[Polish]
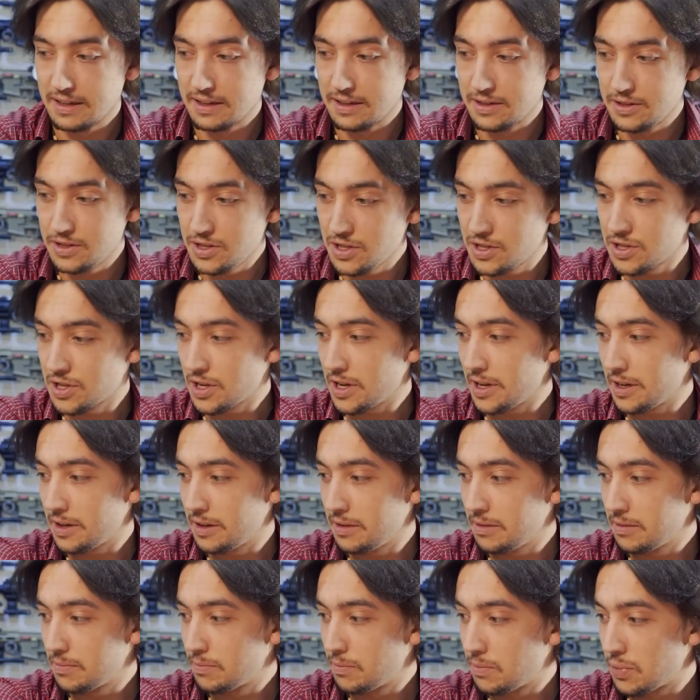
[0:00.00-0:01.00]

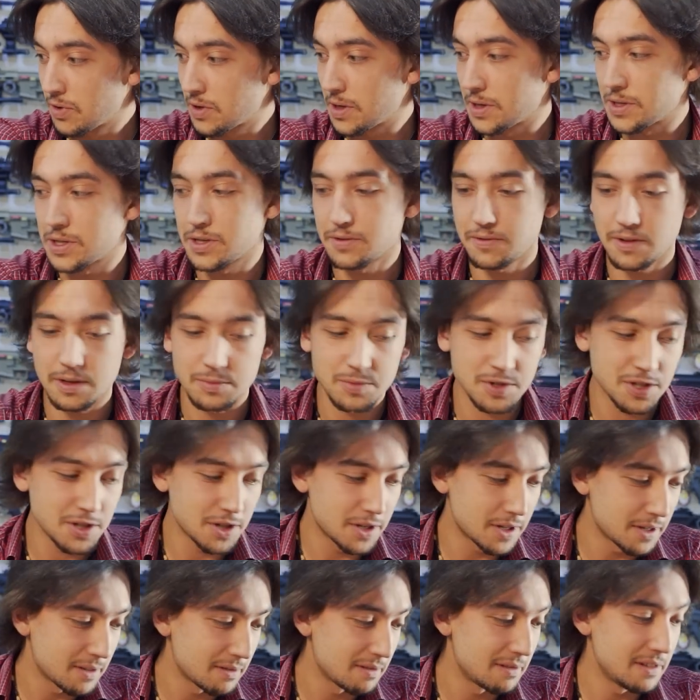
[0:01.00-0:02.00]
Dzisiaj pokażę Wam,
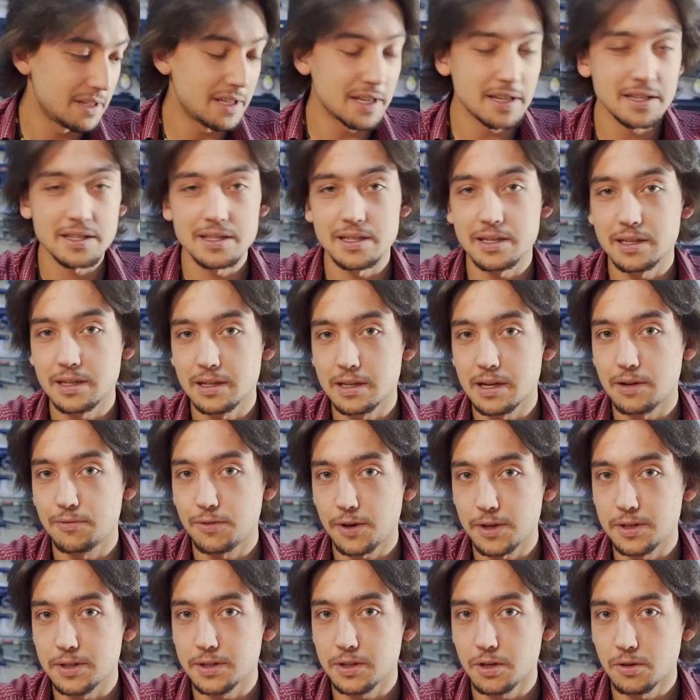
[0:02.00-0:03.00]
że jest kilka
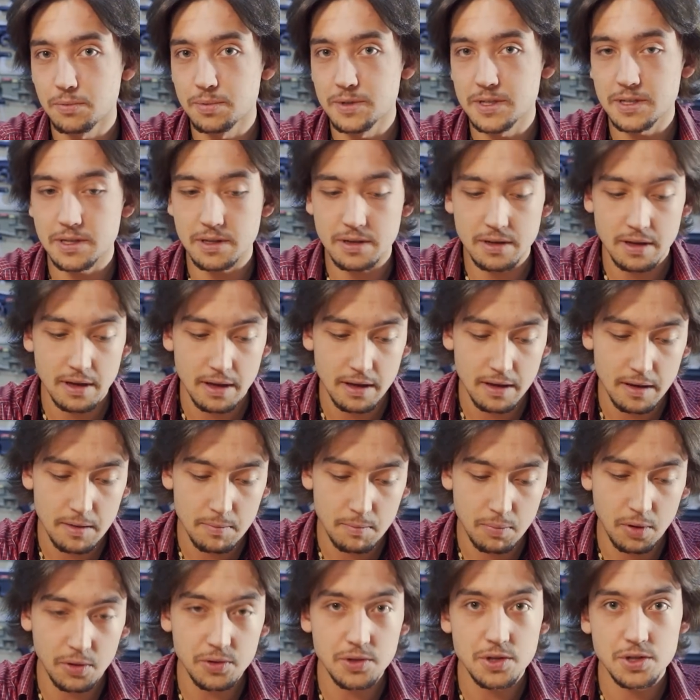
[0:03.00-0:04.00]
fajnych opcji
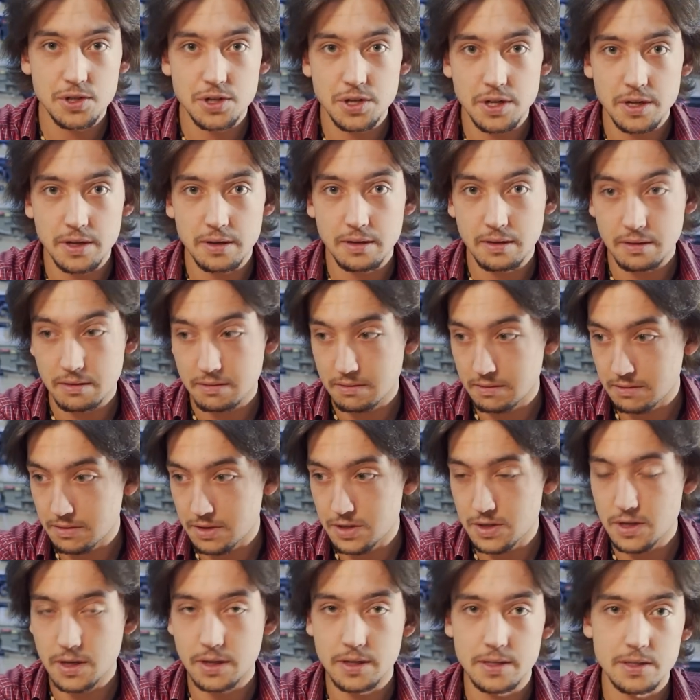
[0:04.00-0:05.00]
poniżej
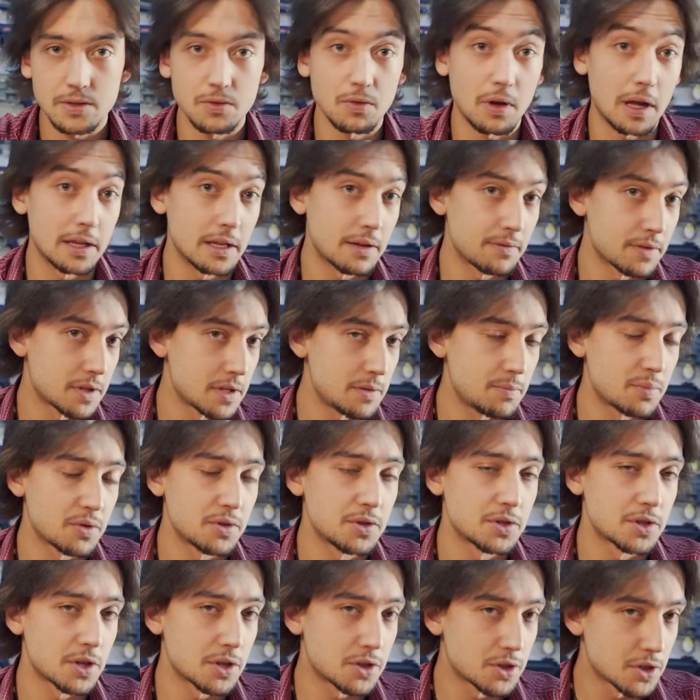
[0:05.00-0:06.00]
400, a nawet i
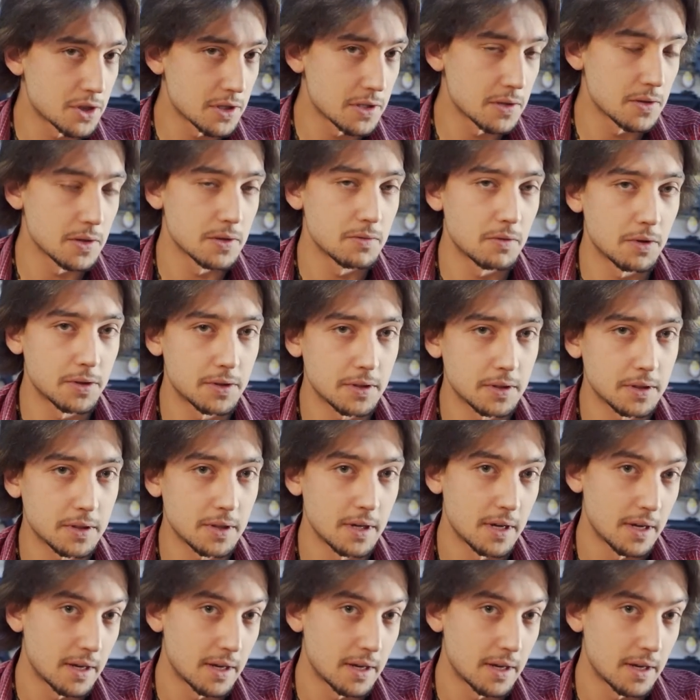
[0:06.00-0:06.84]
poniżej 300 zł,